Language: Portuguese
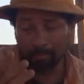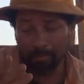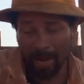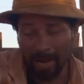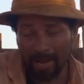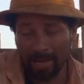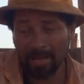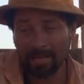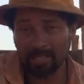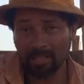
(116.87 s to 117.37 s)

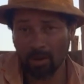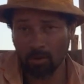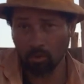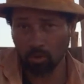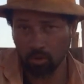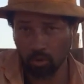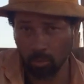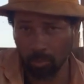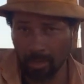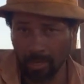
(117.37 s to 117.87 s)
para quem está
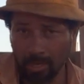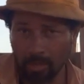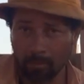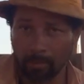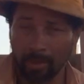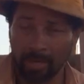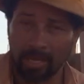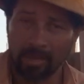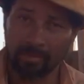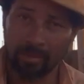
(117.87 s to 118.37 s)
construindo,
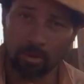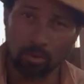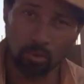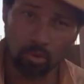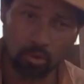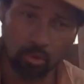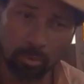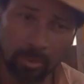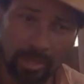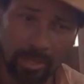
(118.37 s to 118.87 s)
para quem vai
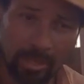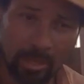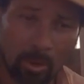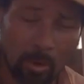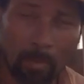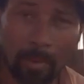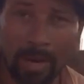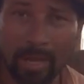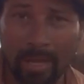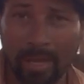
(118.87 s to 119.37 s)
construir
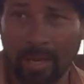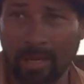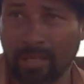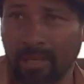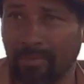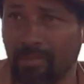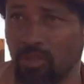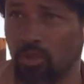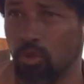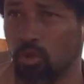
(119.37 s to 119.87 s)
ou para quem
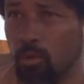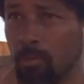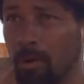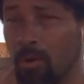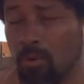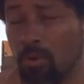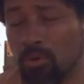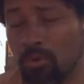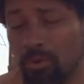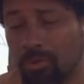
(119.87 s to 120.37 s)
já visitou
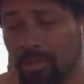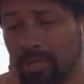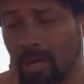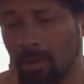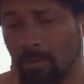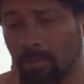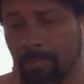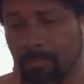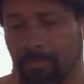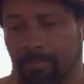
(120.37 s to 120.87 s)
uma
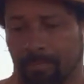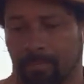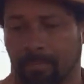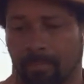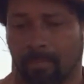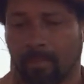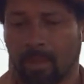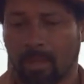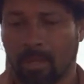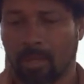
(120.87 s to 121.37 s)
construção,
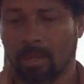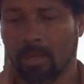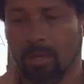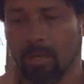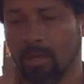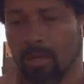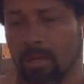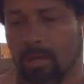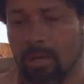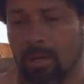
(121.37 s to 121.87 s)

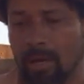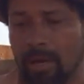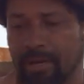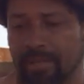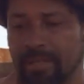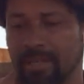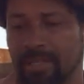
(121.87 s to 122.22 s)
a